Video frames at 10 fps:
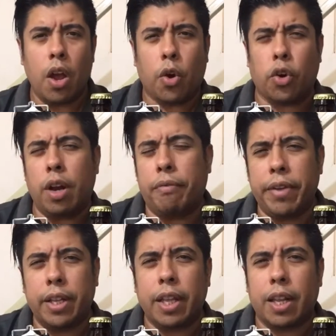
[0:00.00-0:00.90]
Con el
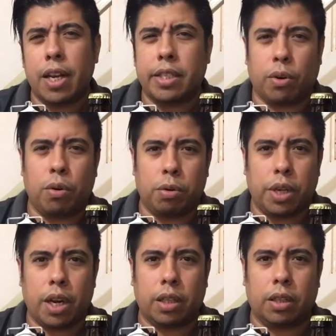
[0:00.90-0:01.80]
fin de darles a
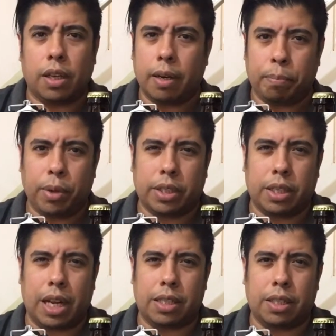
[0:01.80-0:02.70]
conocer pues
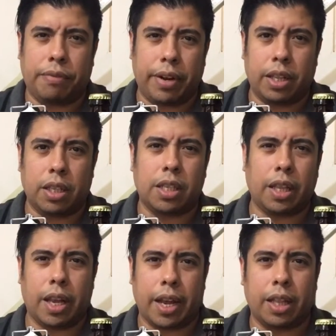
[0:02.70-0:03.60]
las diferentes
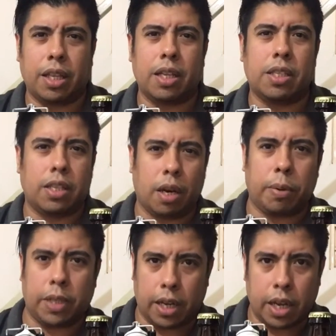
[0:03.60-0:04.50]
etiquetas y
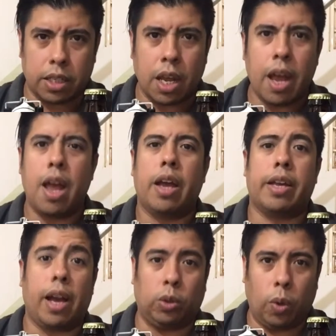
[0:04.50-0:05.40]
cervecerías
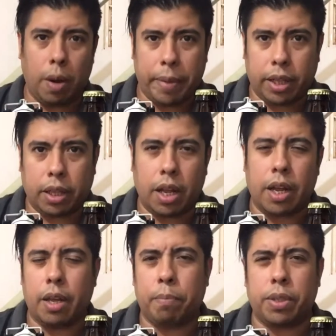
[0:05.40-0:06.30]
que actualmente
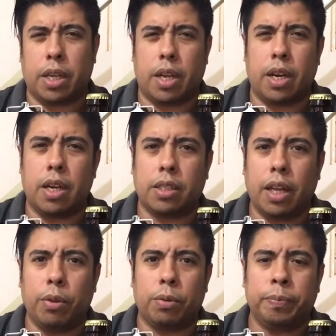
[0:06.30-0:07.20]
hay pues aquí en el
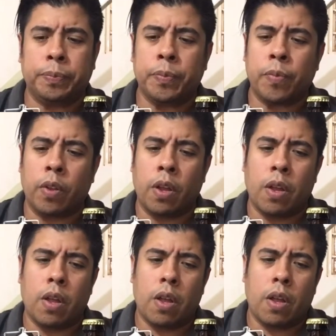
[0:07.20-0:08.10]
estado.
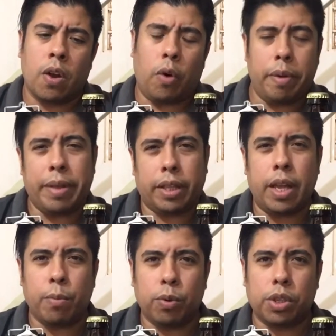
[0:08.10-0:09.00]
Obviamente
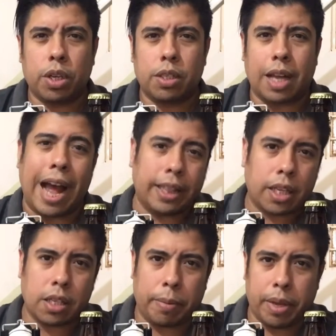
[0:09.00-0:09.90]
hay muchas,
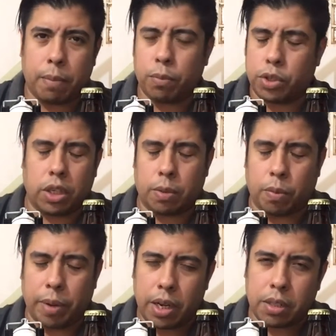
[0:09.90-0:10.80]
antes había muchísimo
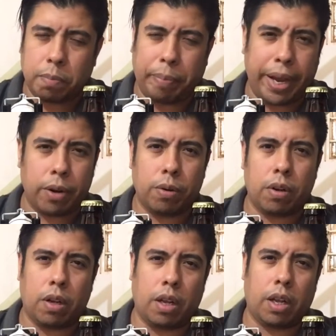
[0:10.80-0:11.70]
más,
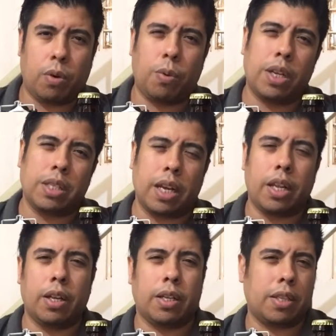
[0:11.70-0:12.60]
pero eh, unas se
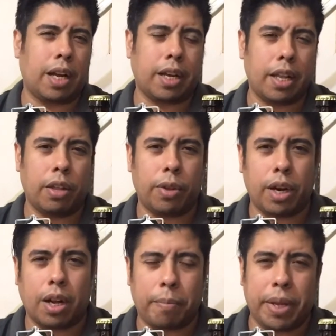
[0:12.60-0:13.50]
han, quedado en
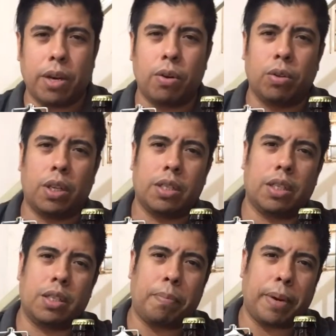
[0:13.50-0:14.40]
el camino, otras han
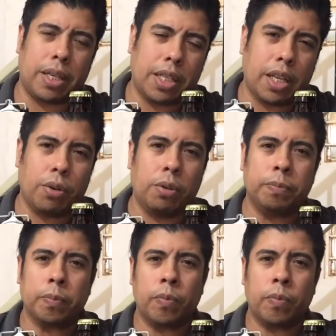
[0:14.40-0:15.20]
desaparecido.